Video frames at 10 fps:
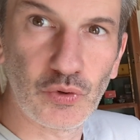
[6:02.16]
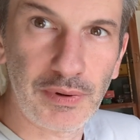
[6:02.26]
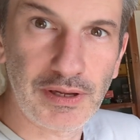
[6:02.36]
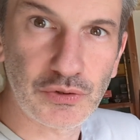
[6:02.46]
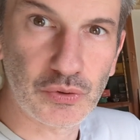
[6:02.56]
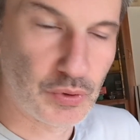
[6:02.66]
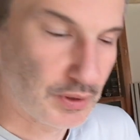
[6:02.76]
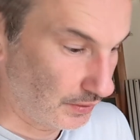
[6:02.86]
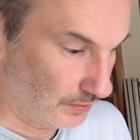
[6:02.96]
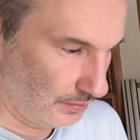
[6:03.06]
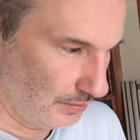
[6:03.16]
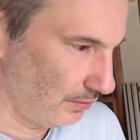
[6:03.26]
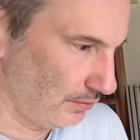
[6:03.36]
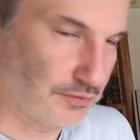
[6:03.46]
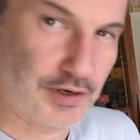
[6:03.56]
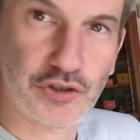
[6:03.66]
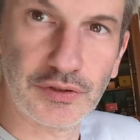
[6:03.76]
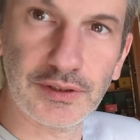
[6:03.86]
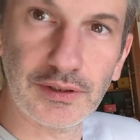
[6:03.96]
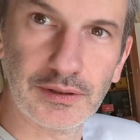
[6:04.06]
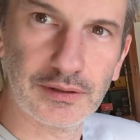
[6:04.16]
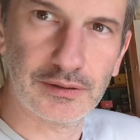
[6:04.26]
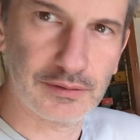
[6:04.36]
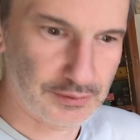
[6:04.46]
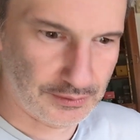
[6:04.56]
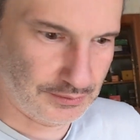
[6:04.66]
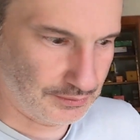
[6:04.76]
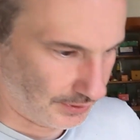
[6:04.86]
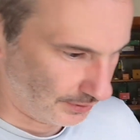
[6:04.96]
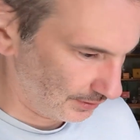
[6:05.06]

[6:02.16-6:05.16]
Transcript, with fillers: ton pinceau, hein. tu, tu, vas le jeter. voilà.